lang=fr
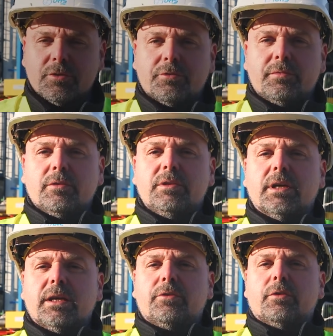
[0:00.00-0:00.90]
je suis le
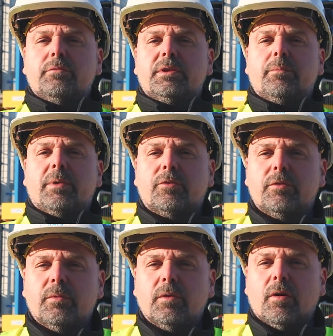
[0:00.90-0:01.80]
directeur du
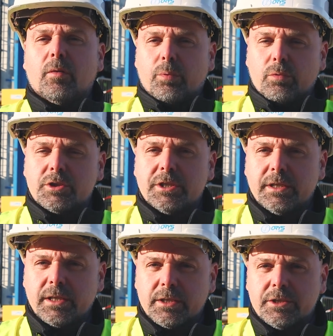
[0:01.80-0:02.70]
département Grand Projet
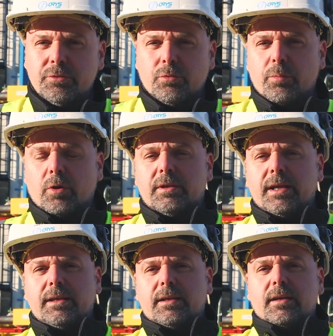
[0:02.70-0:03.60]
Énergie du groupe
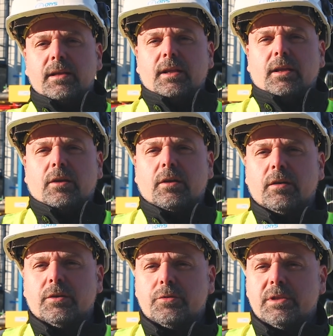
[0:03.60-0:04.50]
Ortec.
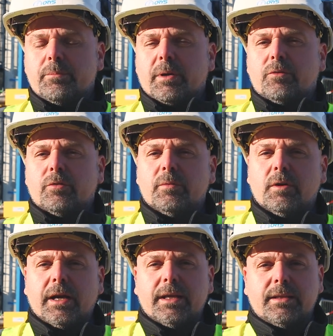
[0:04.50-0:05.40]
Euh, ce
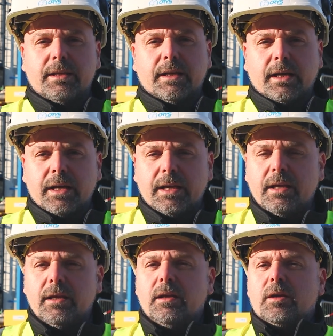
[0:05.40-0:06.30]
département a été
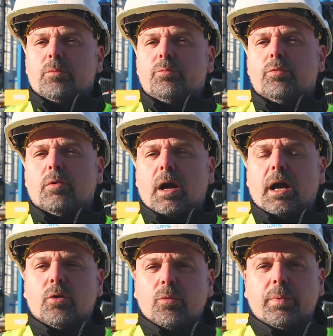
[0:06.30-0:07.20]
créé pour
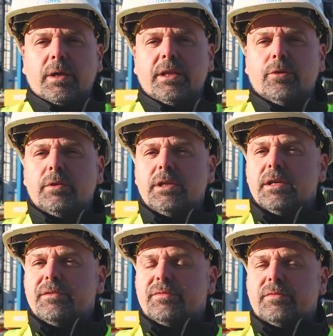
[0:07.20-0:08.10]
accompagner
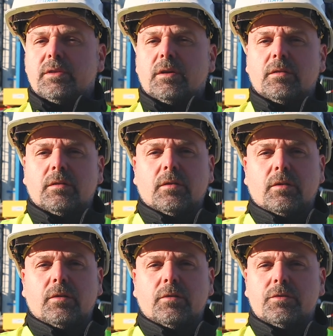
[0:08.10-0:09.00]
EDF dans
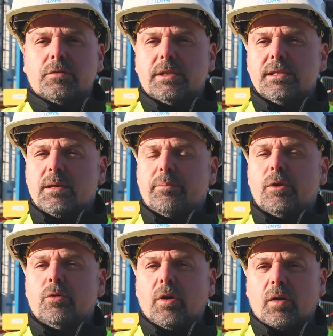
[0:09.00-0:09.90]
euh, ce qu'ils
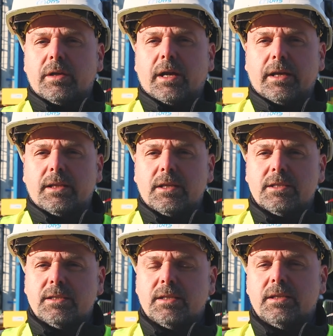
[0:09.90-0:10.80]
appellent le grand
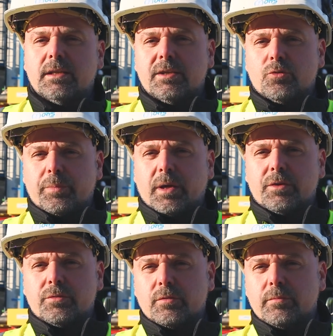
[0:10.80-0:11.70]
carénage, c'est-à-dire les
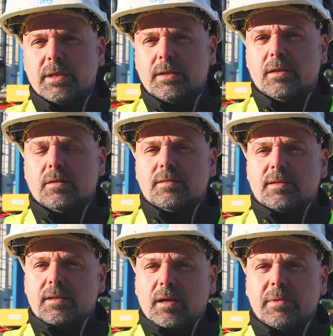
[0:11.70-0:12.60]
opérations de maintenance
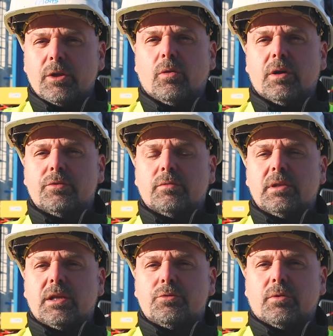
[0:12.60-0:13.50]
et d'amélioration de
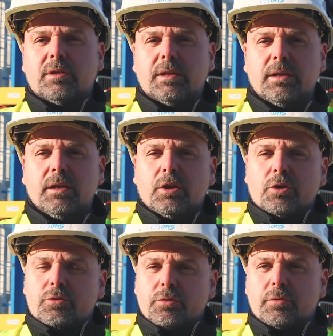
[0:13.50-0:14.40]
la sûreté
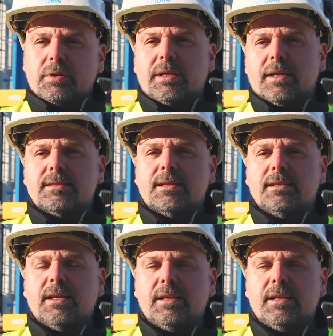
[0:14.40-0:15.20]
sur une quinzaine